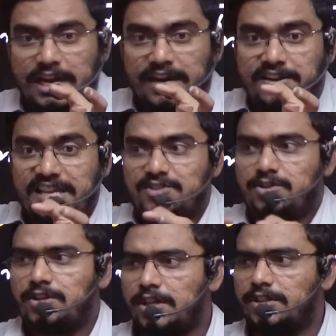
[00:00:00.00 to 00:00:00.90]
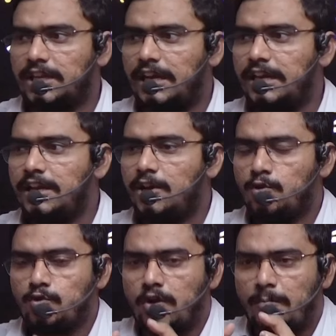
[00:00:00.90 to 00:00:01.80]
रेज निकलता है वो
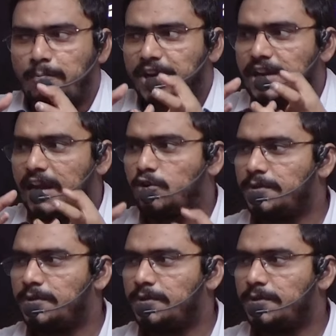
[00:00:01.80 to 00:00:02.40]
तो कंप्लीट आंखों में